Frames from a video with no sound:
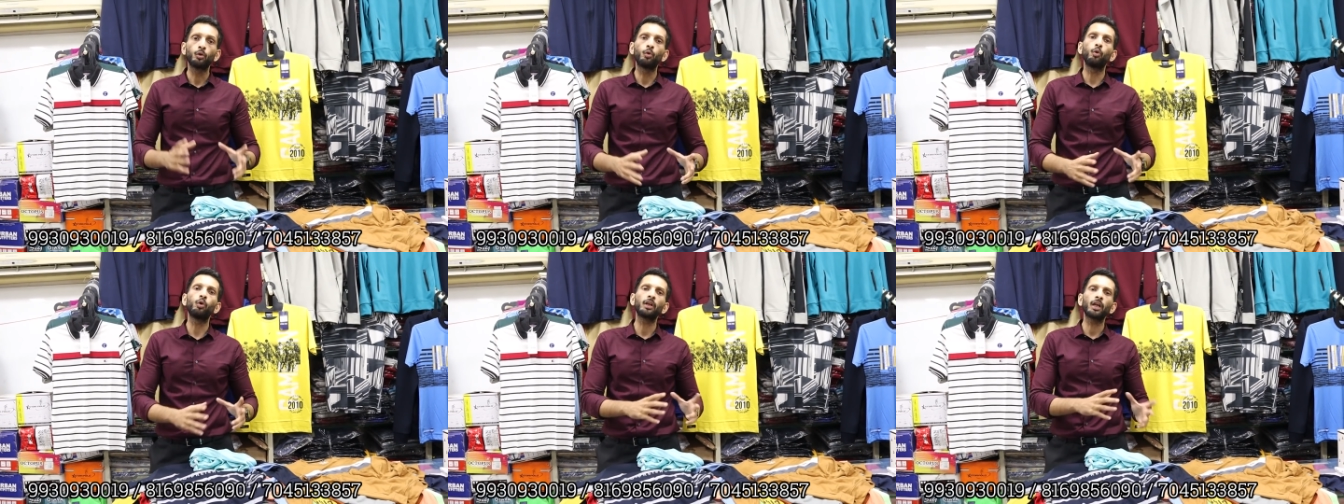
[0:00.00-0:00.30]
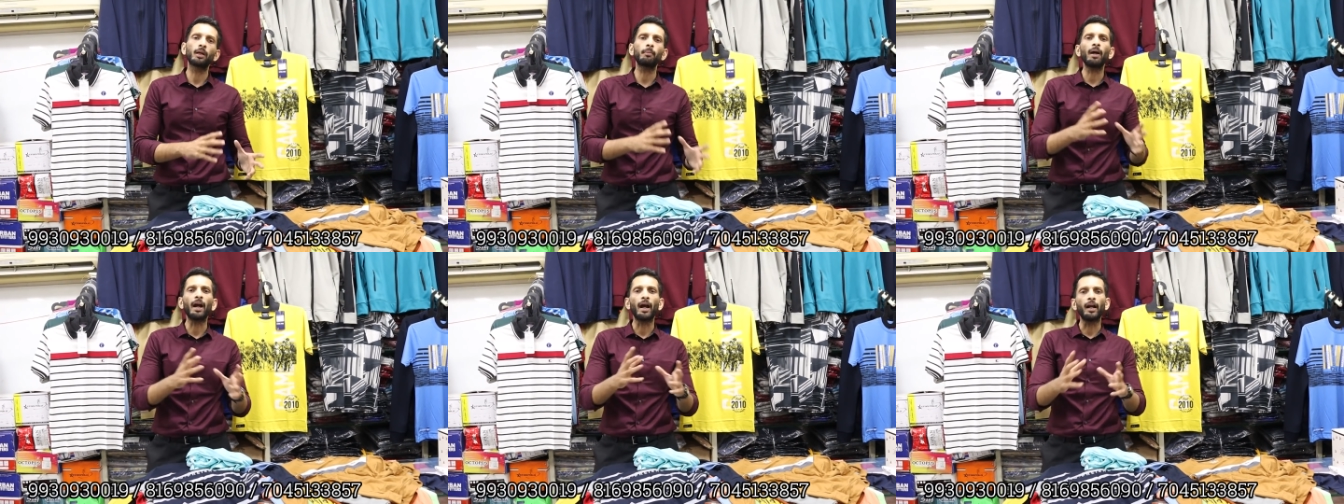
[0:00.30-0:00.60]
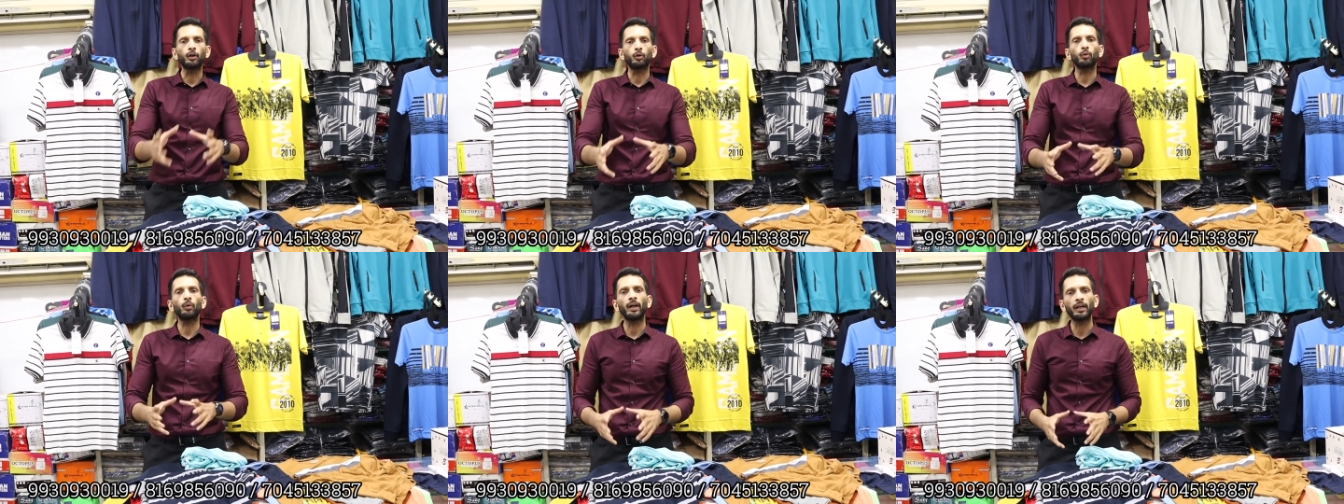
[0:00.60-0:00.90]
कुरियर में
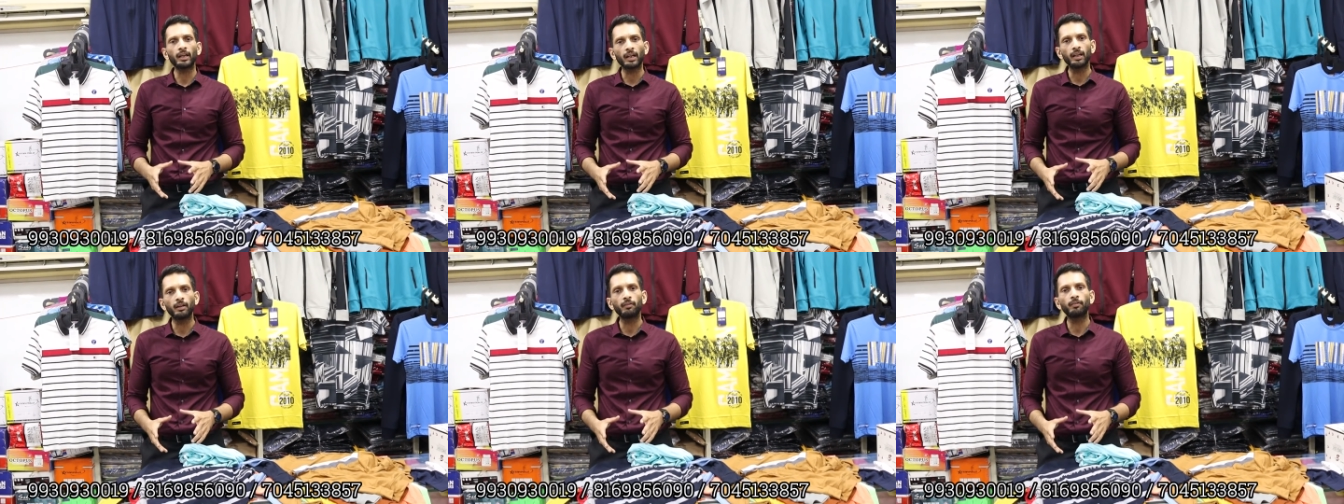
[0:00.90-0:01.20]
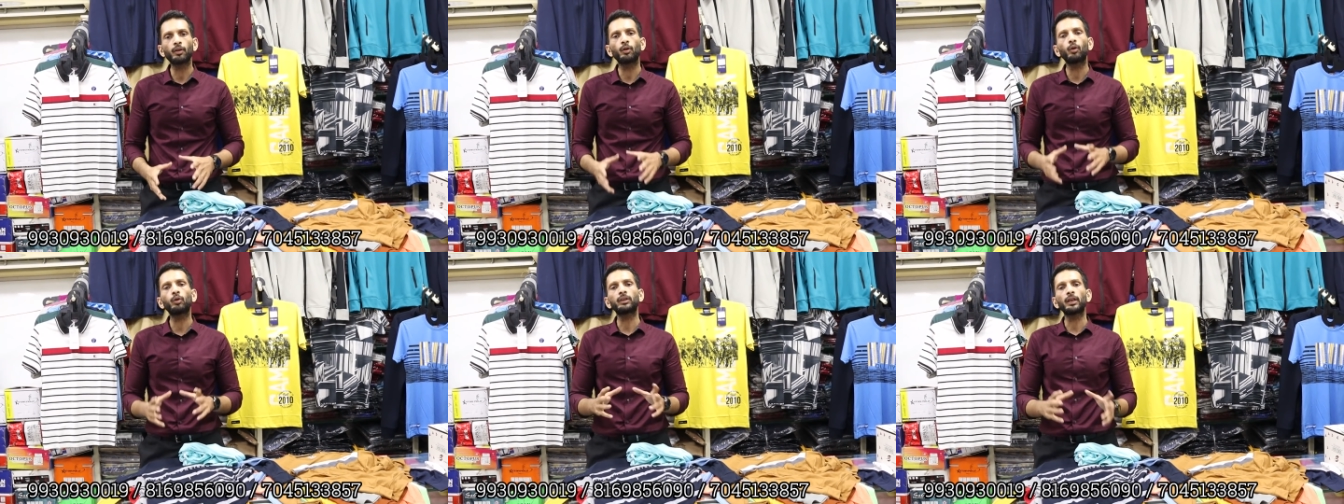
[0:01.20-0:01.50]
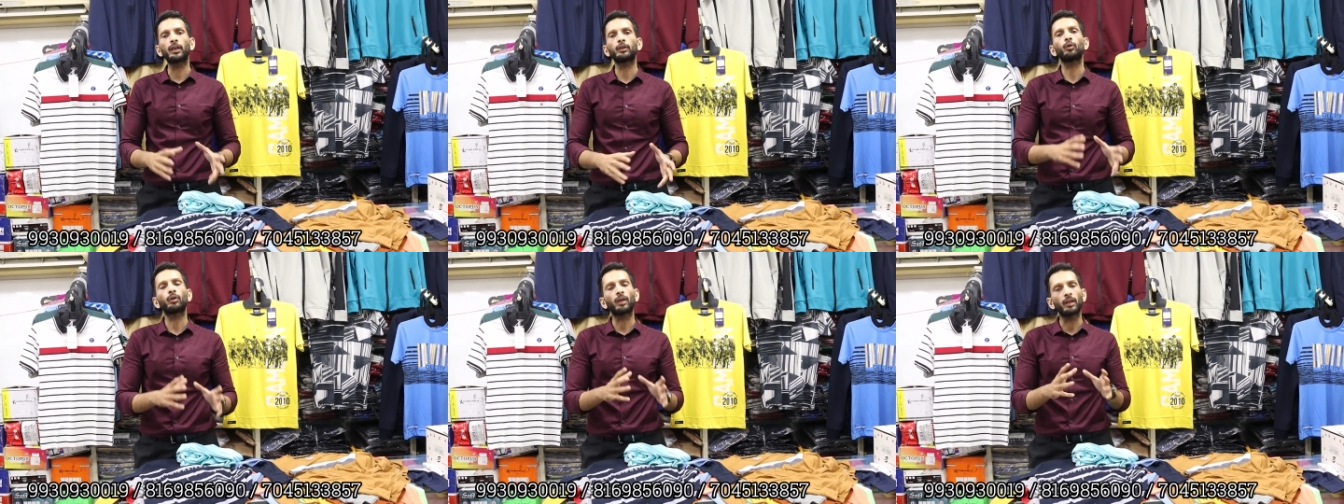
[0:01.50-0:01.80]
हैंड टू हैंड डिलीवरी
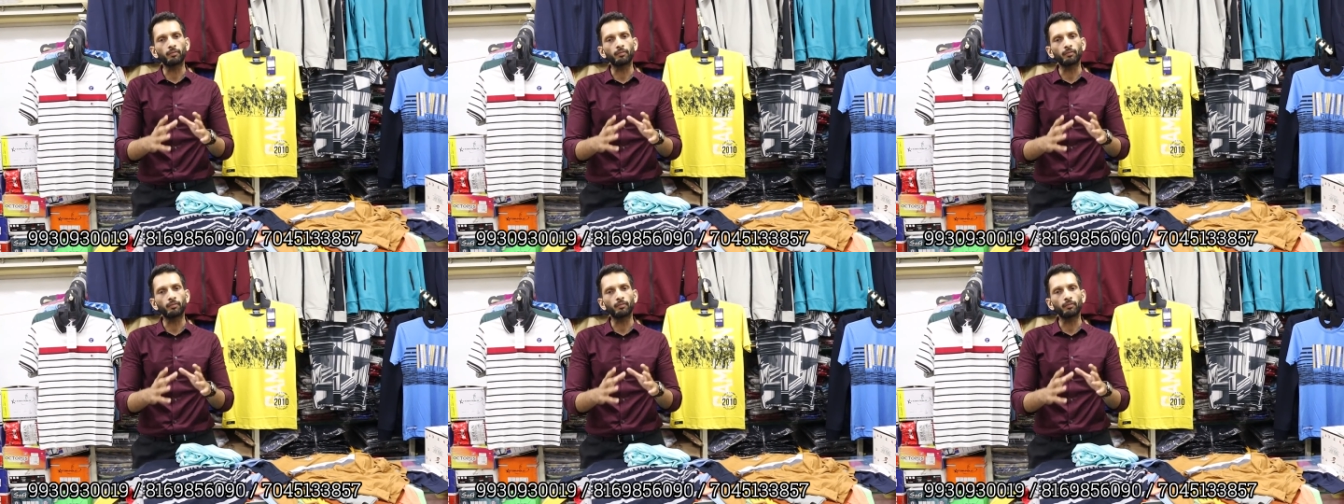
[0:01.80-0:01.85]
होता है तो